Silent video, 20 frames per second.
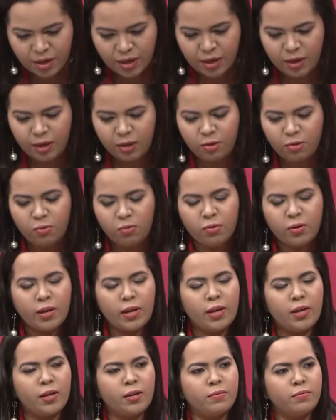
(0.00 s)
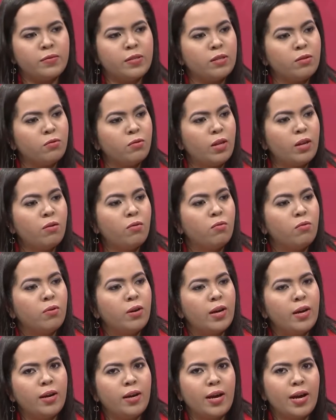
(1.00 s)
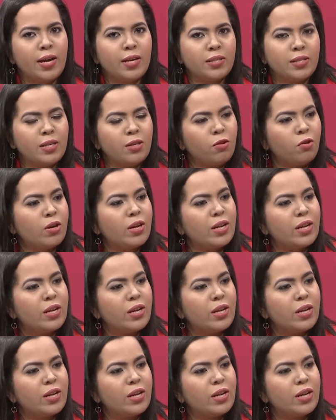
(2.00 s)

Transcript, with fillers: Y tú que sin duda alguna has ido